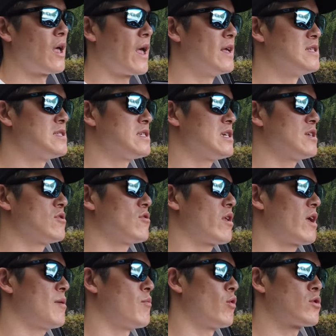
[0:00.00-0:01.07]

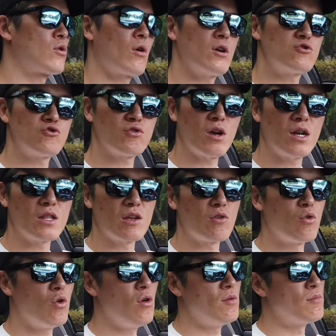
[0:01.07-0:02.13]
엔진에 모터가
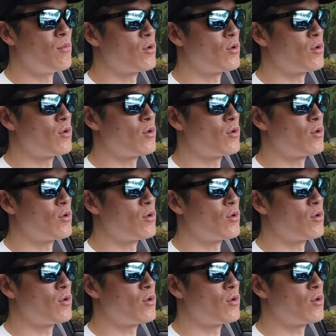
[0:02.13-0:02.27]
추가되고